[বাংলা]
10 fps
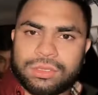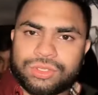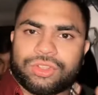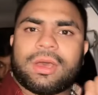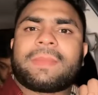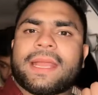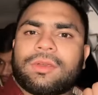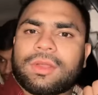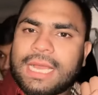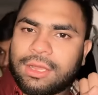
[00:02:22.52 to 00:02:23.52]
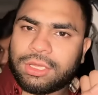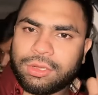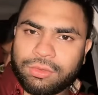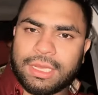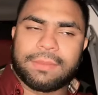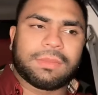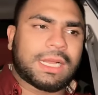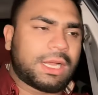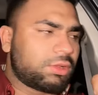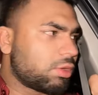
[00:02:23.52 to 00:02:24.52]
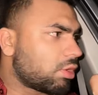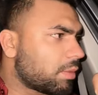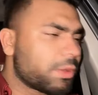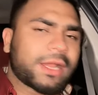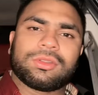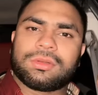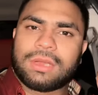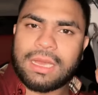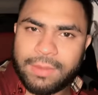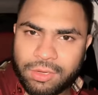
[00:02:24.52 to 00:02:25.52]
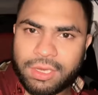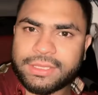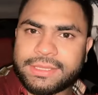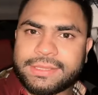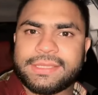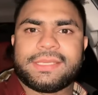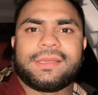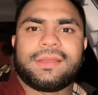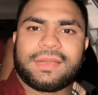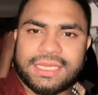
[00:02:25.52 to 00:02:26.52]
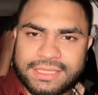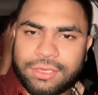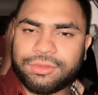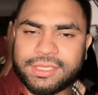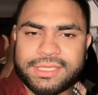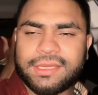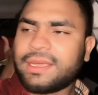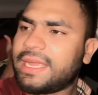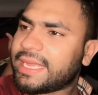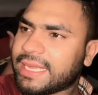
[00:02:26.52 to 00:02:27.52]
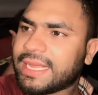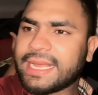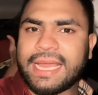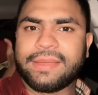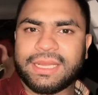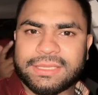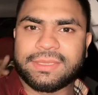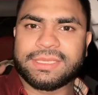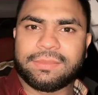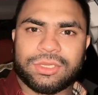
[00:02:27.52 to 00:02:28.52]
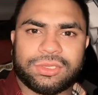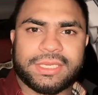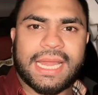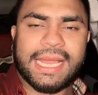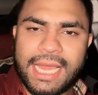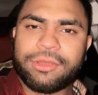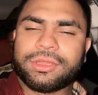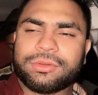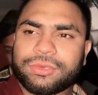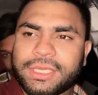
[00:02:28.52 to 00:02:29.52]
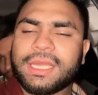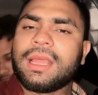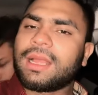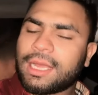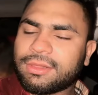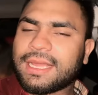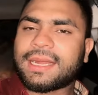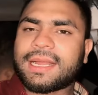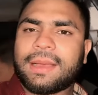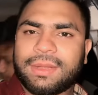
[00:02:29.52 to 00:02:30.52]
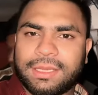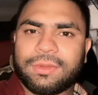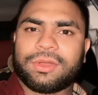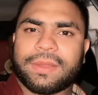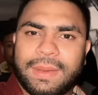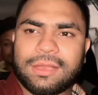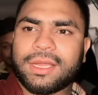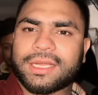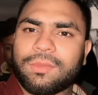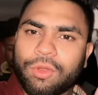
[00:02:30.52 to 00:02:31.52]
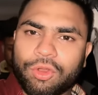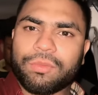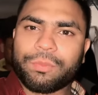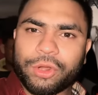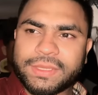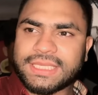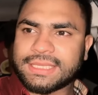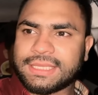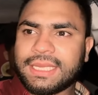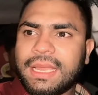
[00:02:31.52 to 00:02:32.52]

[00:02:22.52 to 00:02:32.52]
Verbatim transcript: সো আমরা এখন খাওয়া দাওয়া করলাম খাওয়া দাওয়া করার পর এখন আবার রওনা দিতেছি রাজশাহীর উদ্দেশ্যে এখানে খাই মাঝে মাঝে আমরা যদি টাঙ্গেল হাইওয়েতে উঠি কারণ তার খাবার দাবার অনেক ভালো একটা মনোরম পরিবেশ আছে